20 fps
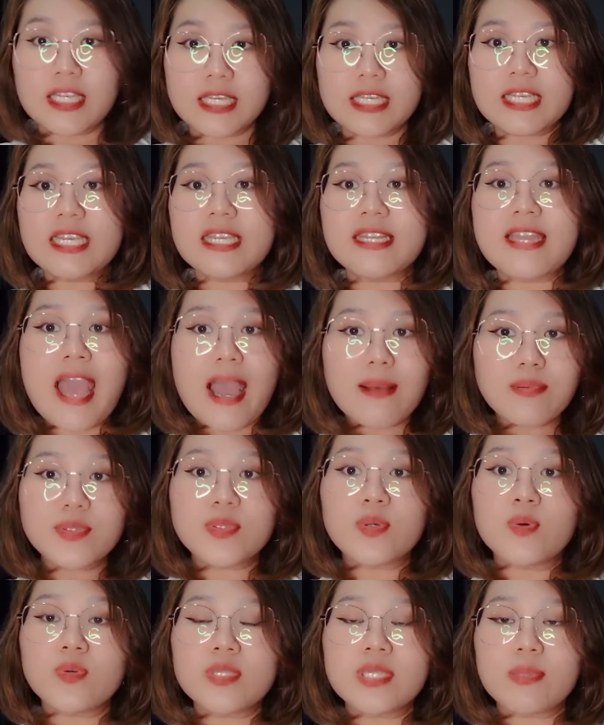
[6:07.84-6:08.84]
thì khi đáp
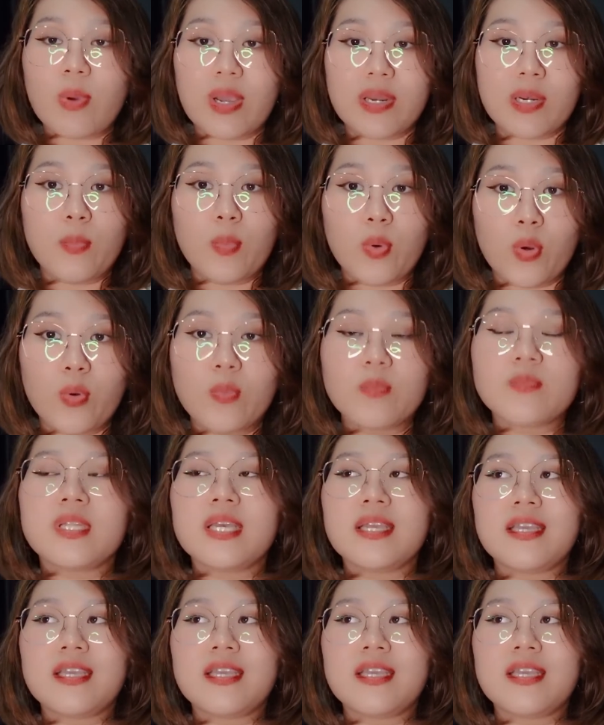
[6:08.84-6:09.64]
xuống Suvarnabhumi